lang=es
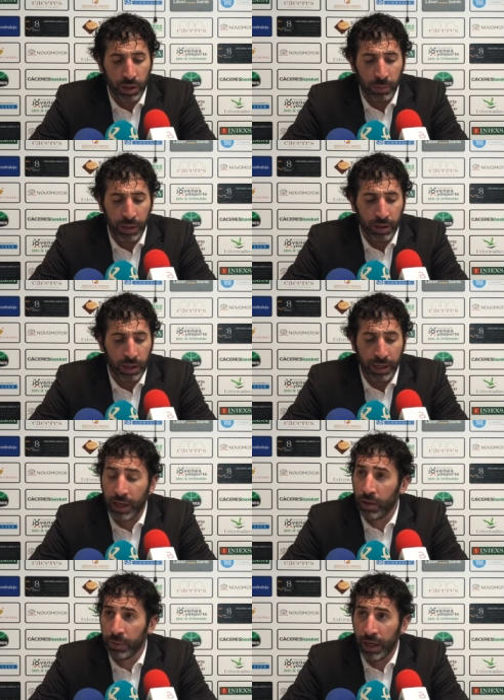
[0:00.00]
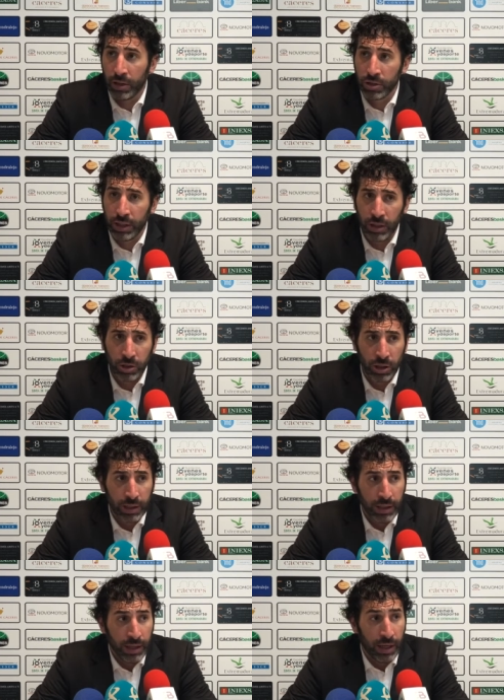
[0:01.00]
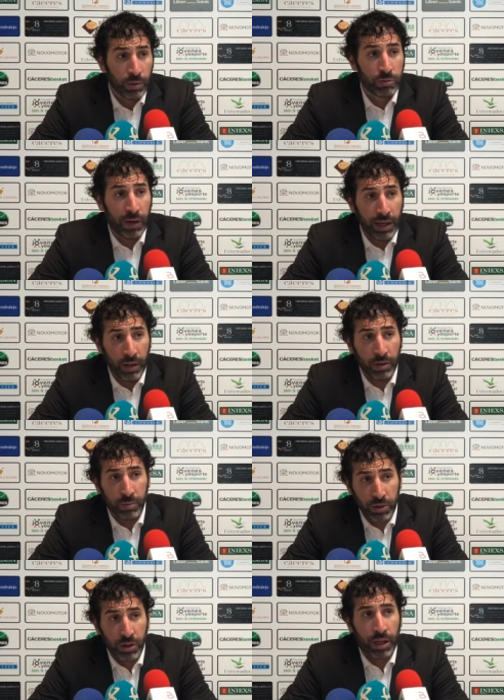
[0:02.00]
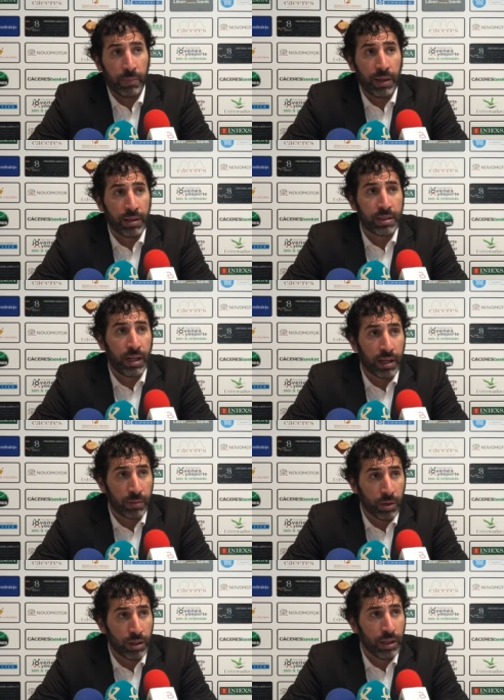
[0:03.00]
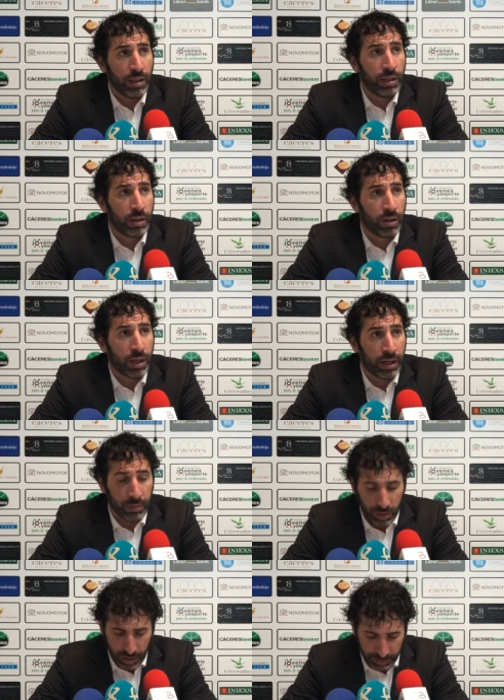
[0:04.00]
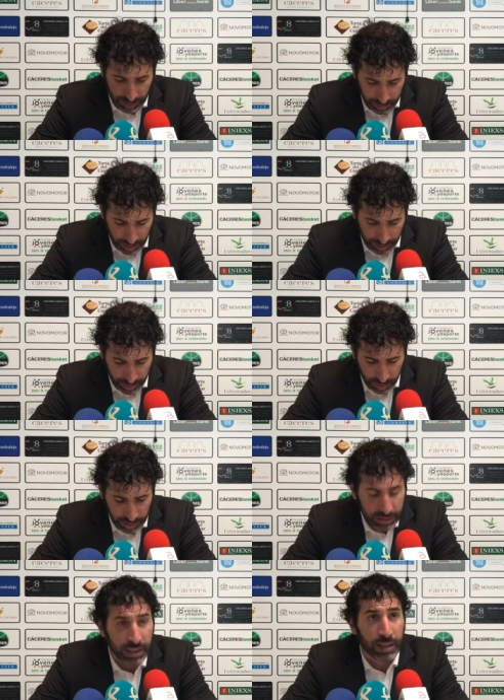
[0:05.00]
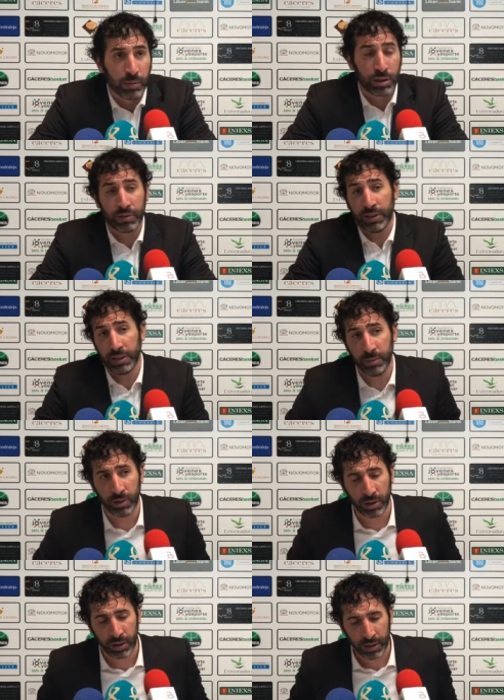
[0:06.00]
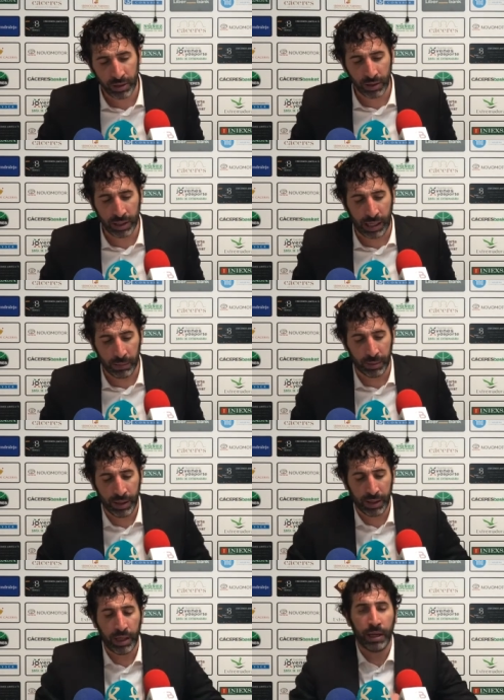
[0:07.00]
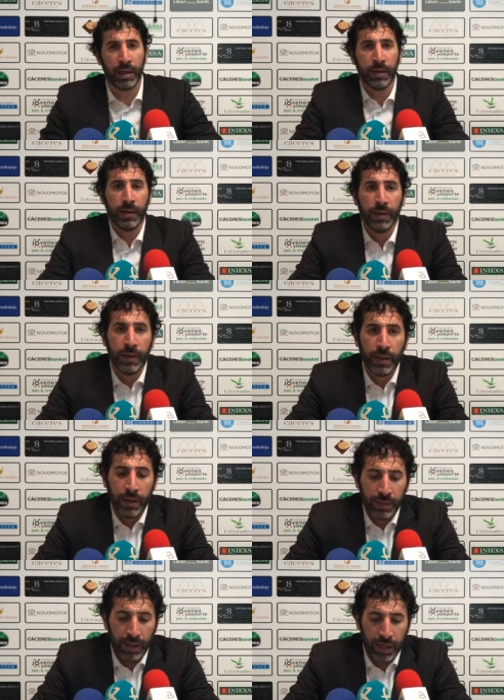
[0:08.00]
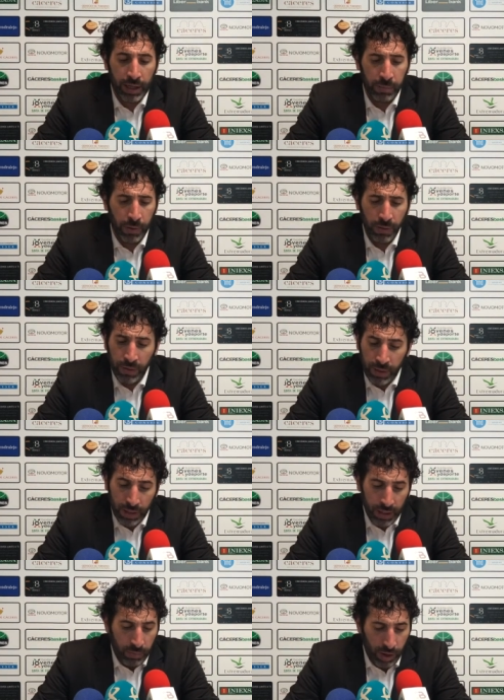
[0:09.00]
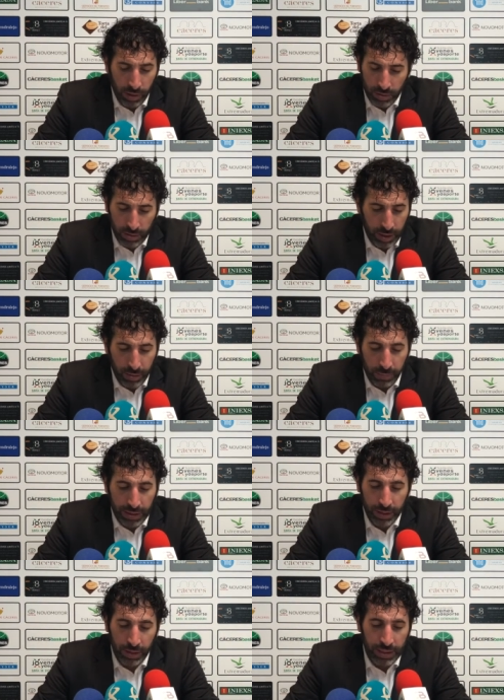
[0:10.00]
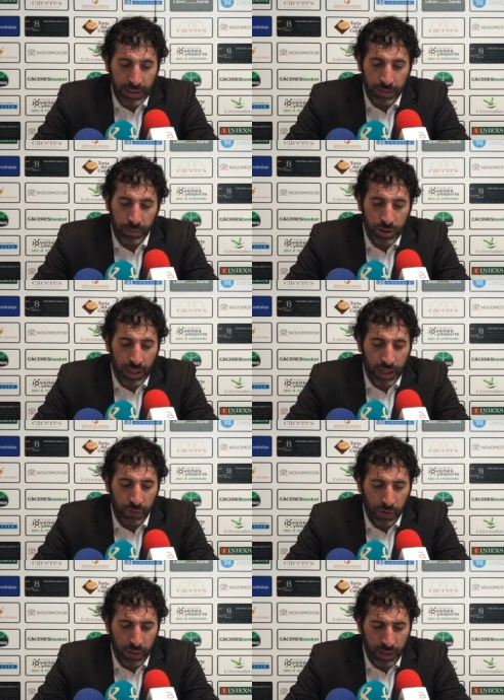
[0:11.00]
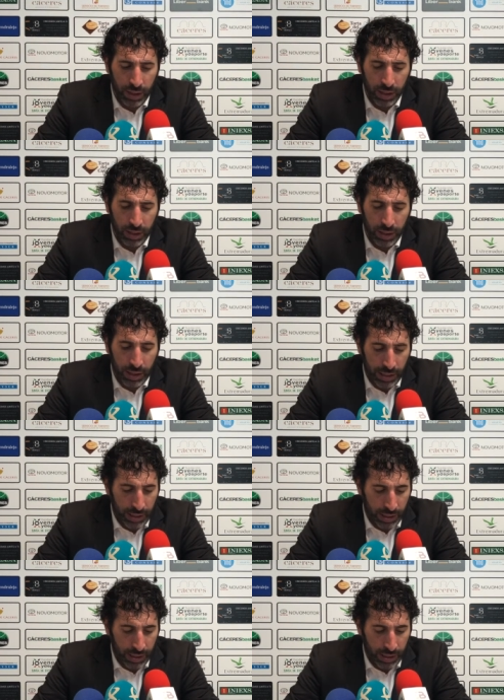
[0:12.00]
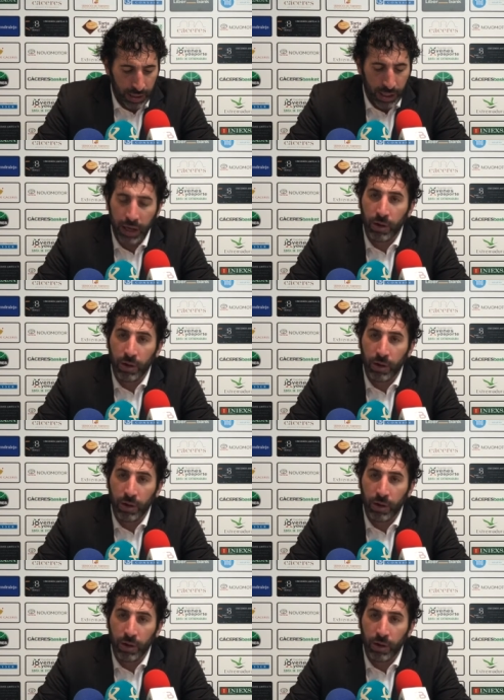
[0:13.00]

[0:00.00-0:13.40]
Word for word: bien, ha llegado bien a los tiros. Hemos fallado y hemos sido capaces de ir al rebote y coger el rebote. Al final hemos acabado con 16 rebotes ofensivos, ¿no? que habla bien del equipo. Bueno, eh, un partido que sabíamos que era difícil, eh, que era